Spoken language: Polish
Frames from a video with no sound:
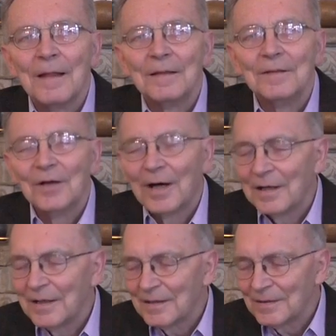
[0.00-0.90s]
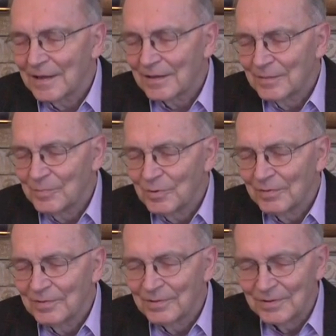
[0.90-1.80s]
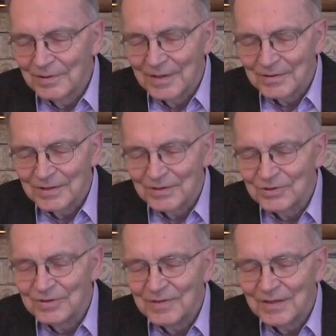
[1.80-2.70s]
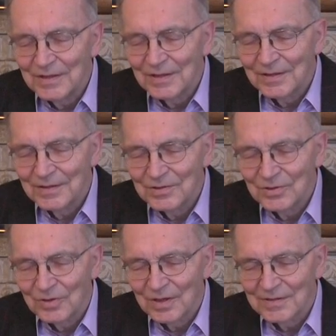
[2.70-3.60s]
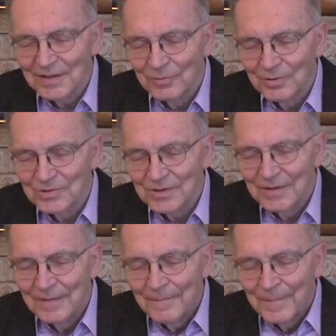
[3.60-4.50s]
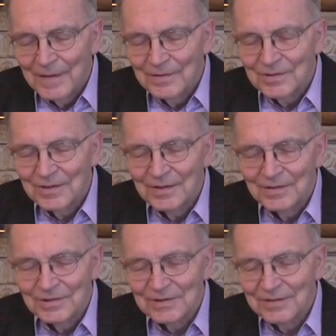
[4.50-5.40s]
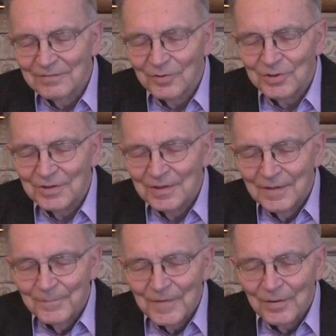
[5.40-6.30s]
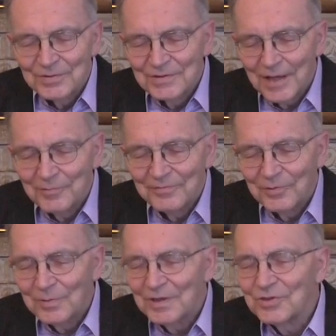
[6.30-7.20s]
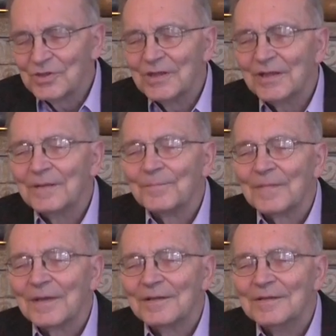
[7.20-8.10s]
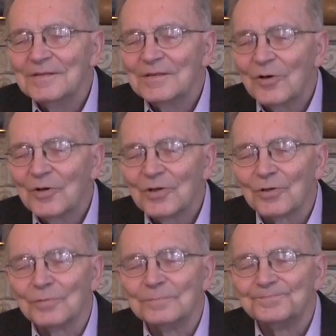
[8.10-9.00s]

No ale jakie było e, nasze zdziwienie, kiedy się okazało, że, że, że ten Wolin, on cały w ogóle żyje historią.